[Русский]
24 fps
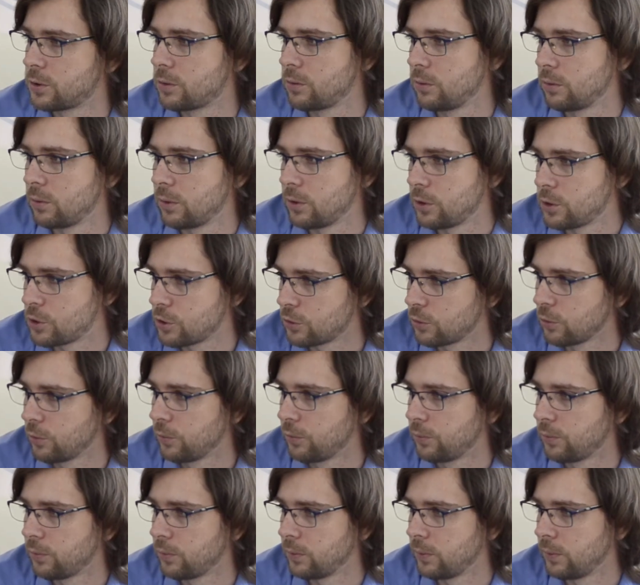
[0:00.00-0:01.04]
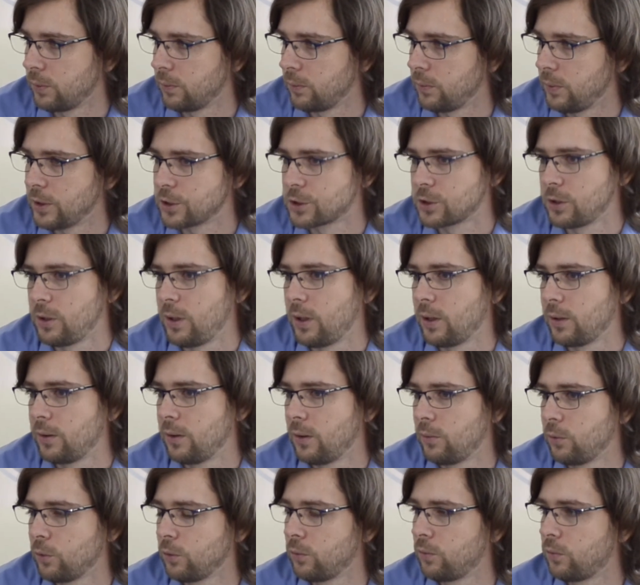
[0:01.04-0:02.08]
э, часов, нежели
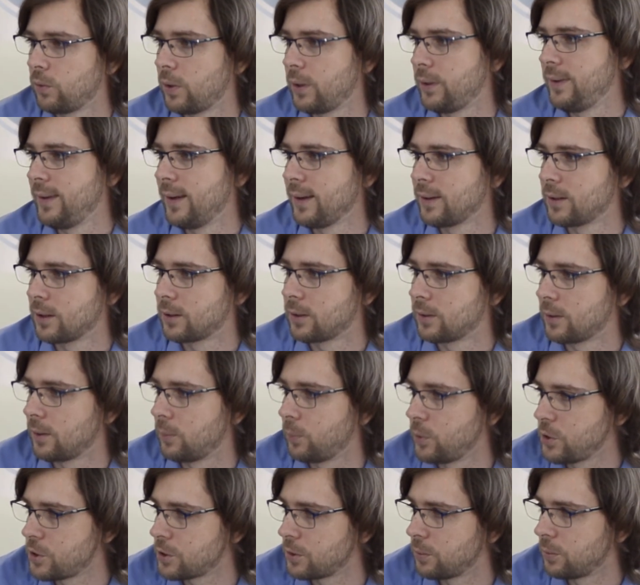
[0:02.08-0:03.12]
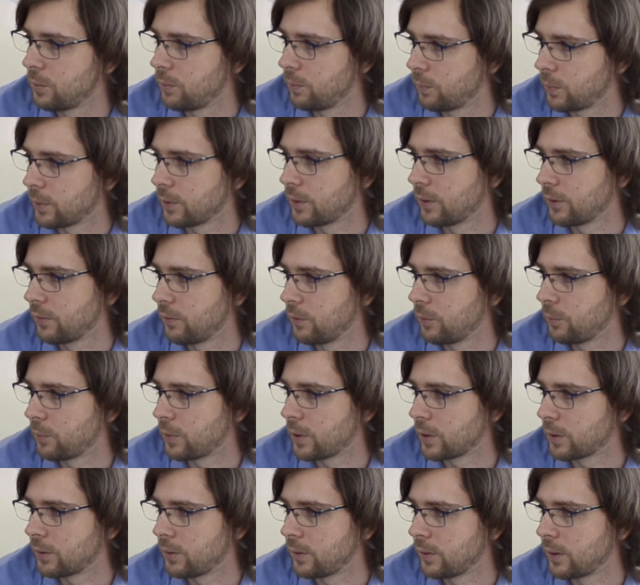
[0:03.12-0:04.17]
одного-два дня, как обычно показывает
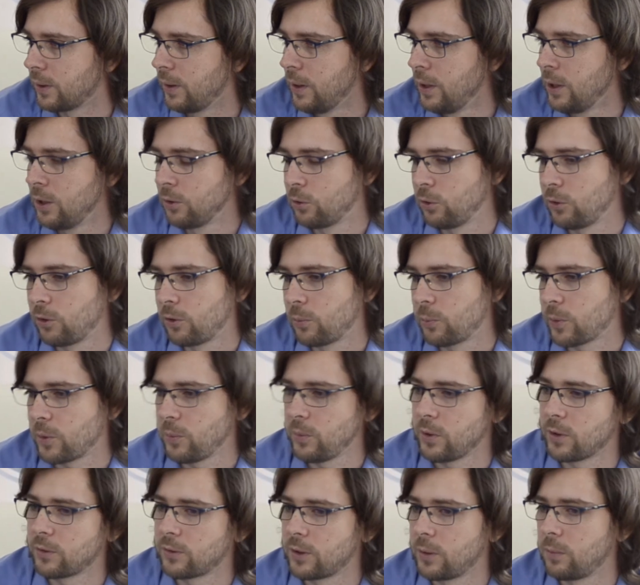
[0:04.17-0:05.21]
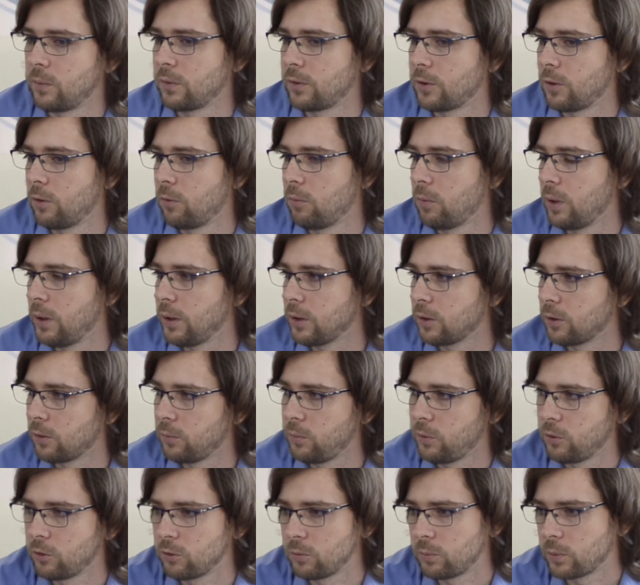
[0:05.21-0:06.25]
практика. То есть пример самого-самого
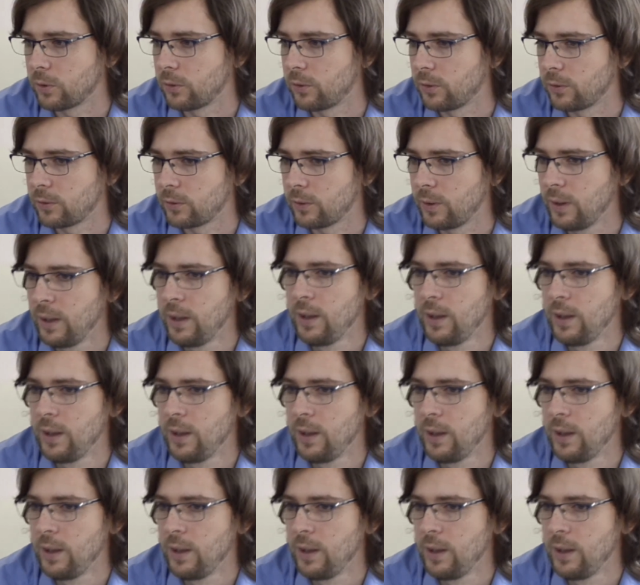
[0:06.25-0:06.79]
маленького бизнес-процесса.